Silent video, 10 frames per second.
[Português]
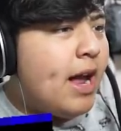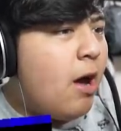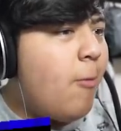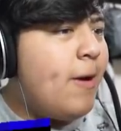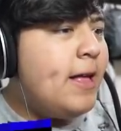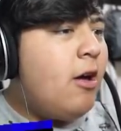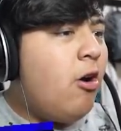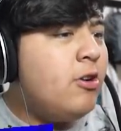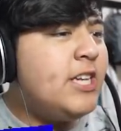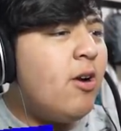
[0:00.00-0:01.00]
calma.
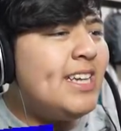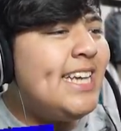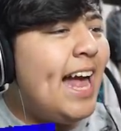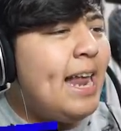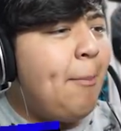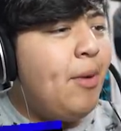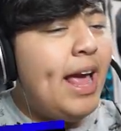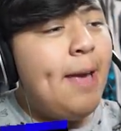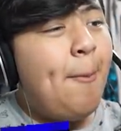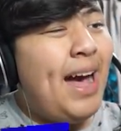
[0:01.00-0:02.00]
Eu não sei que eu acho galinha por
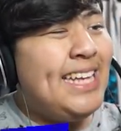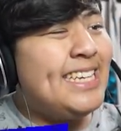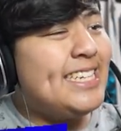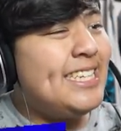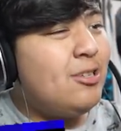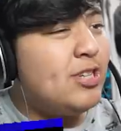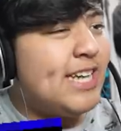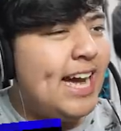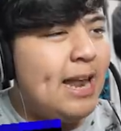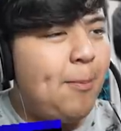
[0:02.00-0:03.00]
aí, mas a chance de eu
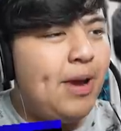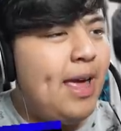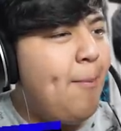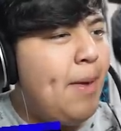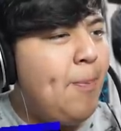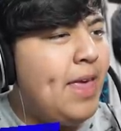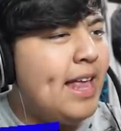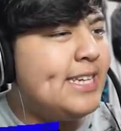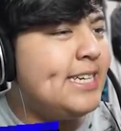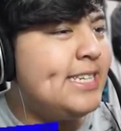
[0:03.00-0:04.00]
achar galinha por aí é bem
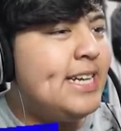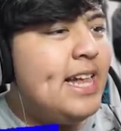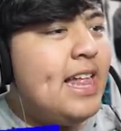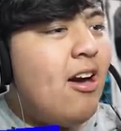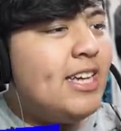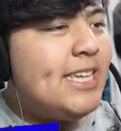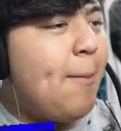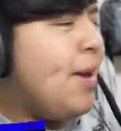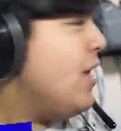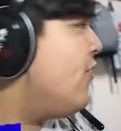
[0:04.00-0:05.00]
pequena, gente. acho que é
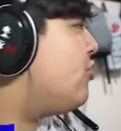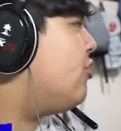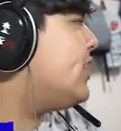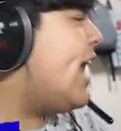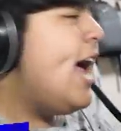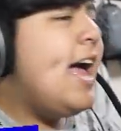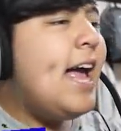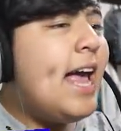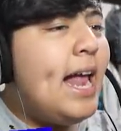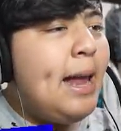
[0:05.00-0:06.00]
bem difícil encontrar
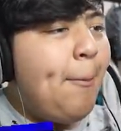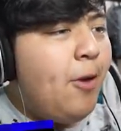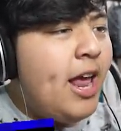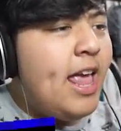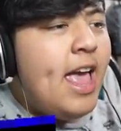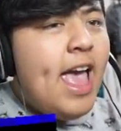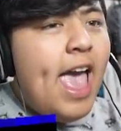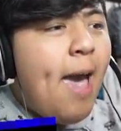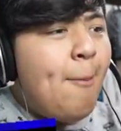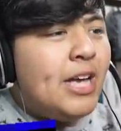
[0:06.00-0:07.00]
galinha por aí.
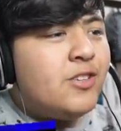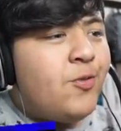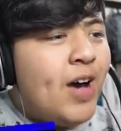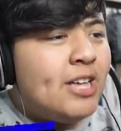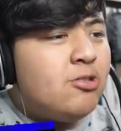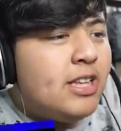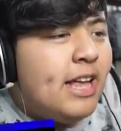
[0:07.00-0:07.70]
É mais fácil tentar